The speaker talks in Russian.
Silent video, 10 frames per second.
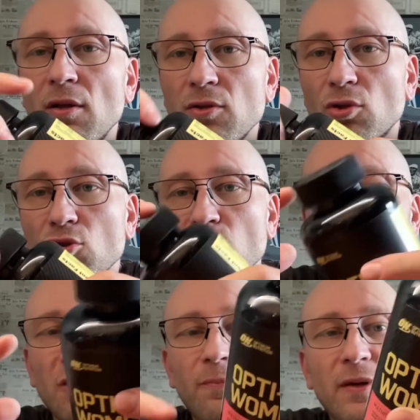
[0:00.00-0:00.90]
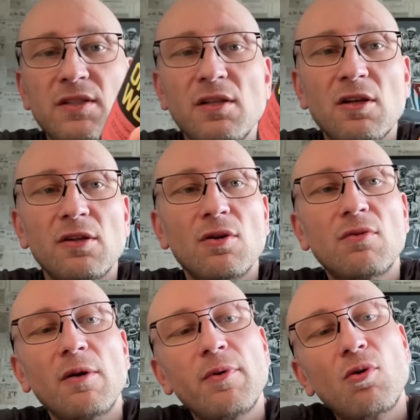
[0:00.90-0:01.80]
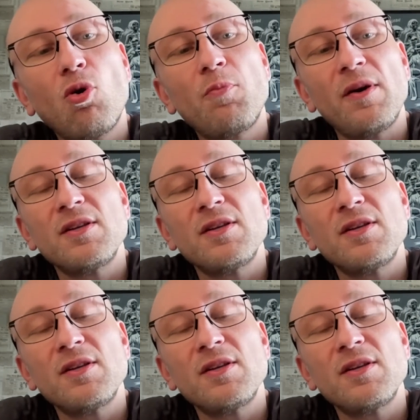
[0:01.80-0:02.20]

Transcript: Не то чтобы это подделка, это как бы копия.